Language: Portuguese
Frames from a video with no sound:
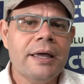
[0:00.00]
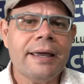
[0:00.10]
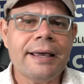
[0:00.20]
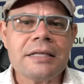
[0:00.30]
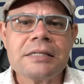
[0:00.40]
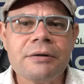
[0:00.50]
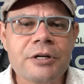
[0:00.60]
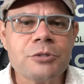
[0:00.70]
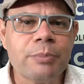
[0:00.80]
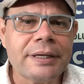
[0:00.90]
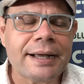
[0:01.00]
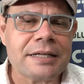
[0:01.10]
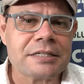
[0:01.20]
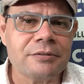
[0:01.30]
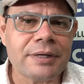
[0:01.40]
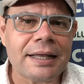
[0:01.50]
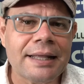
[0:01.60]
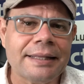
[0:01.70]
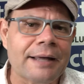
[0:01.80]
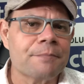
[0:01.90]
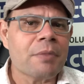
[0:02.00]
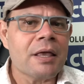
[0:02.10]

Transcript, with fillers: Essa é uma explicação que ela dá